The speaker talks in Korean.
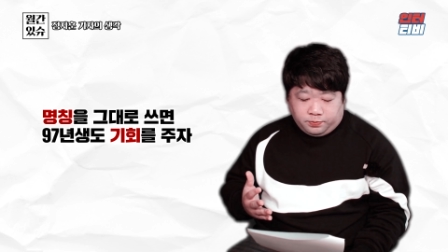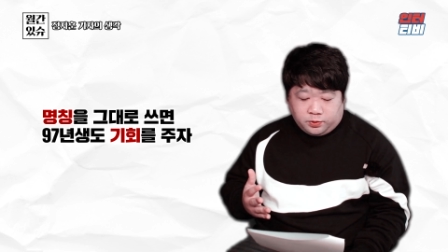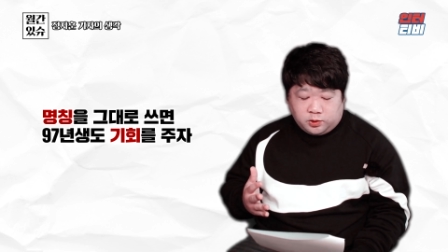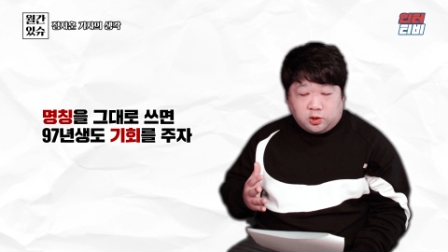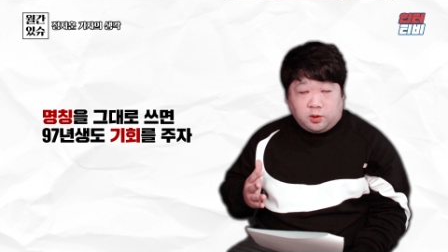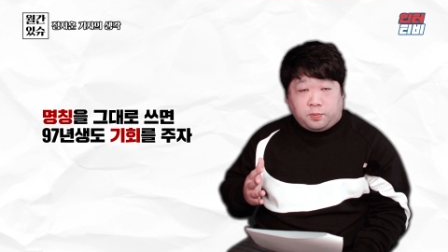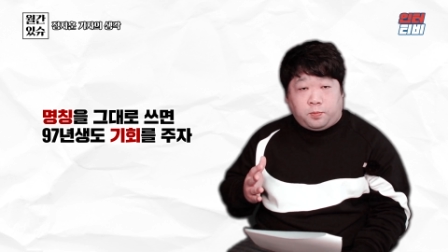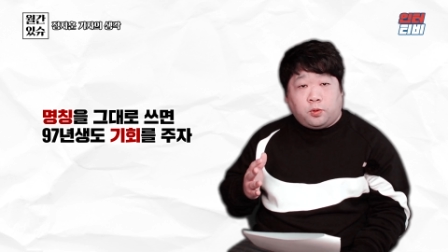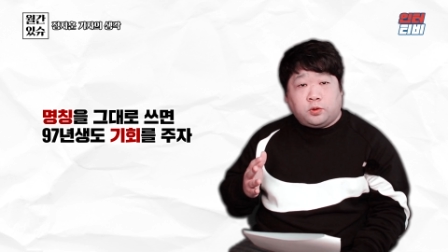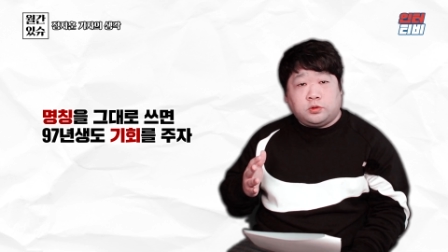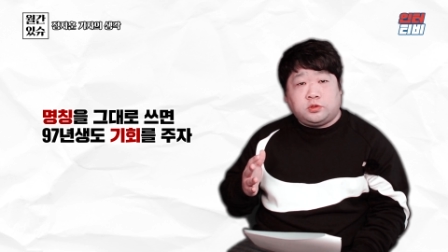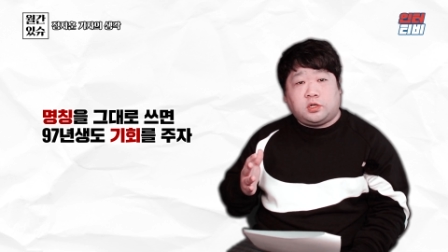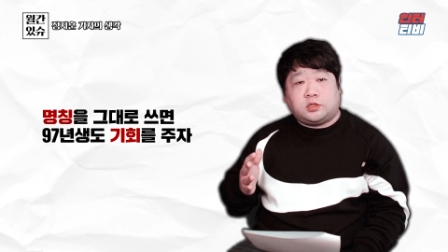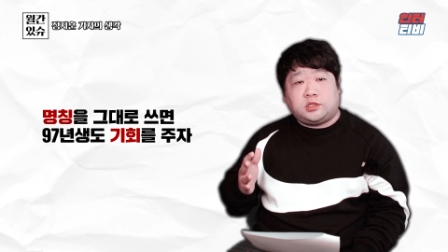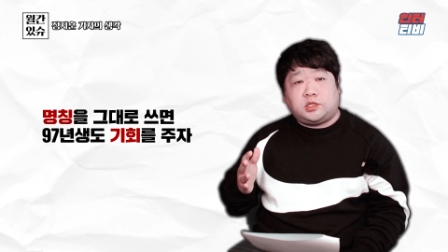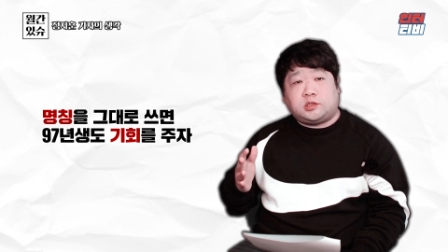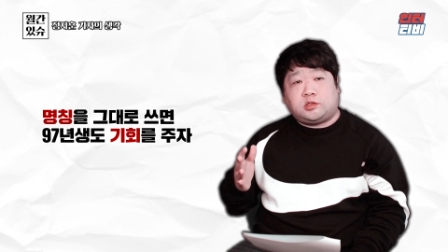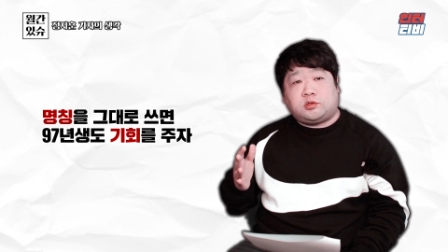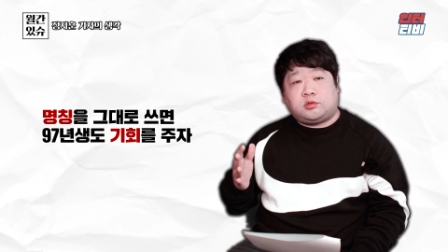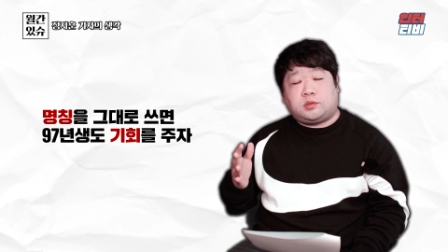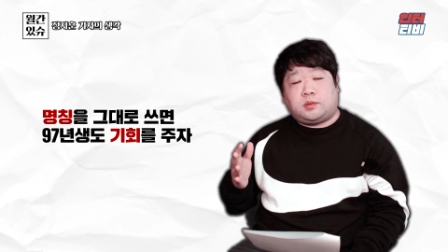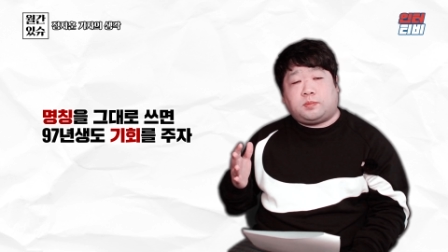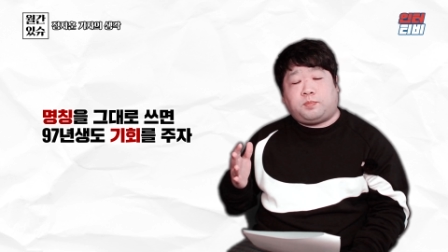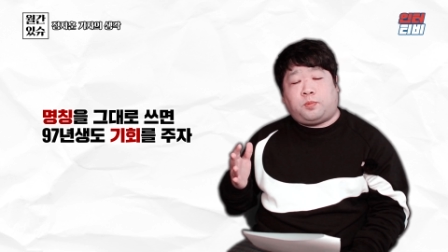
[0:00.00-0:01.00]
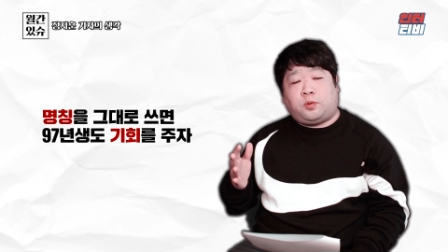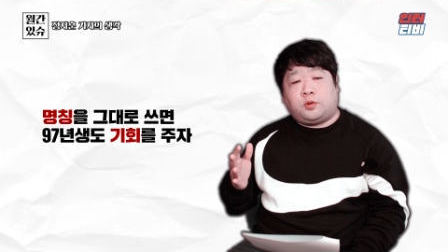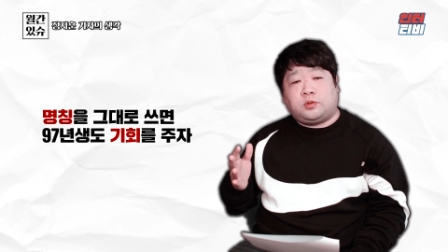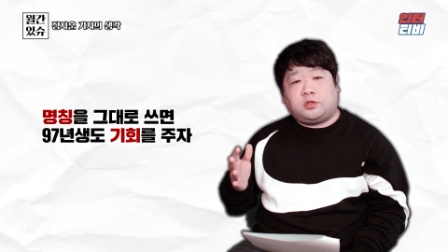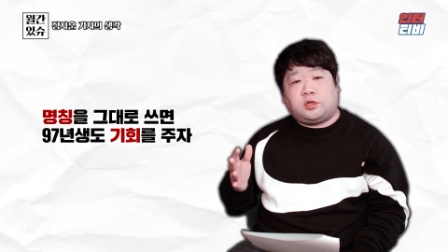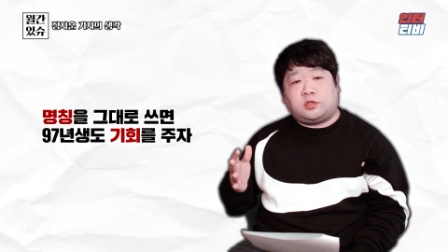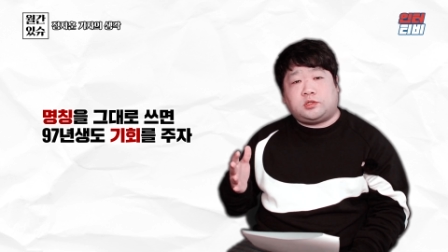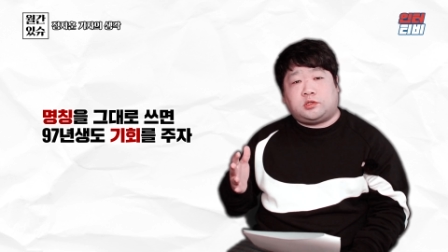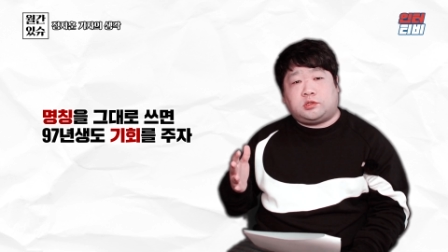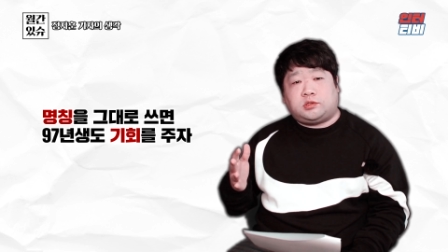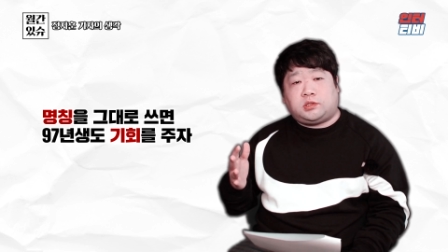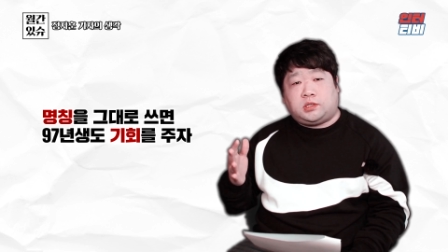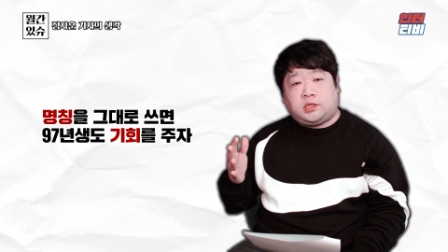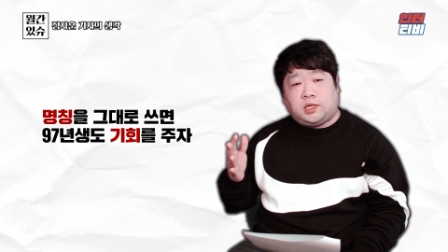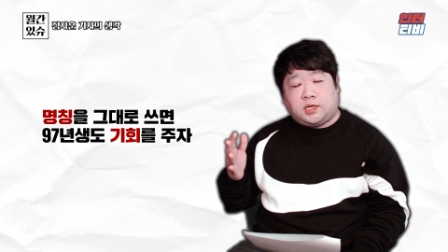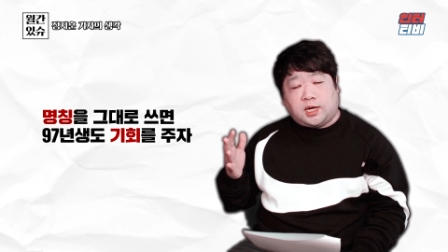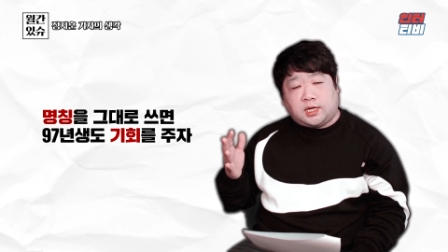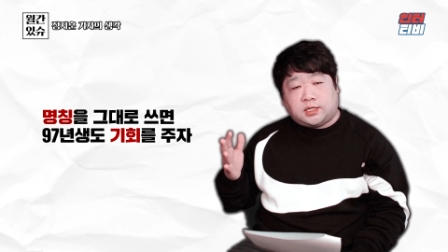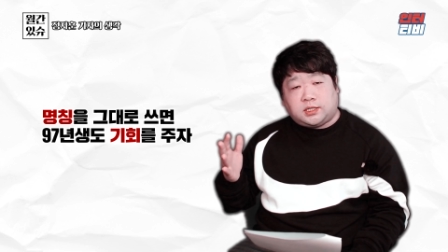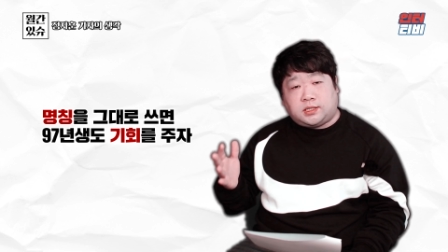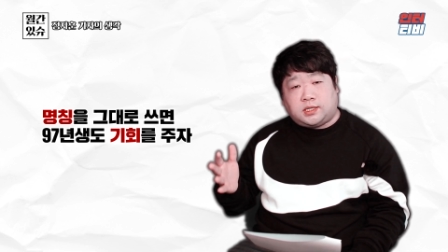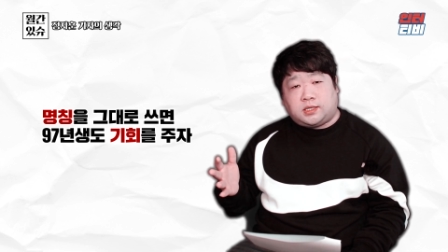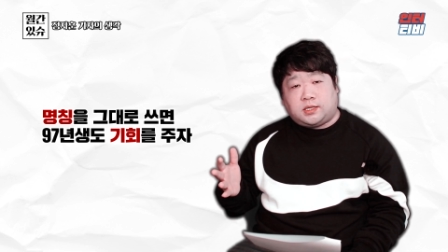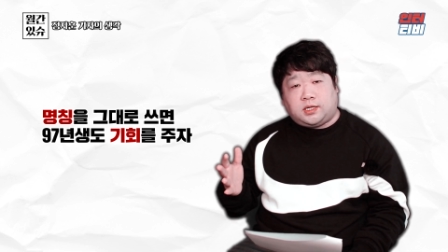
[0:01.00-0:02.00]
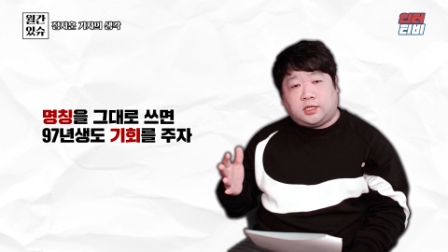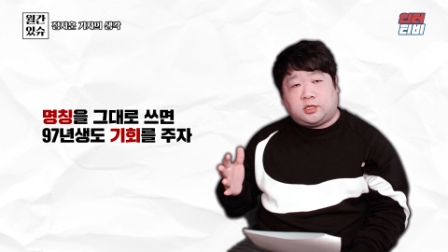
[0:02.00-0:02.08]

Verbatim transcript: 그리고 본선 지출 본선 티켓을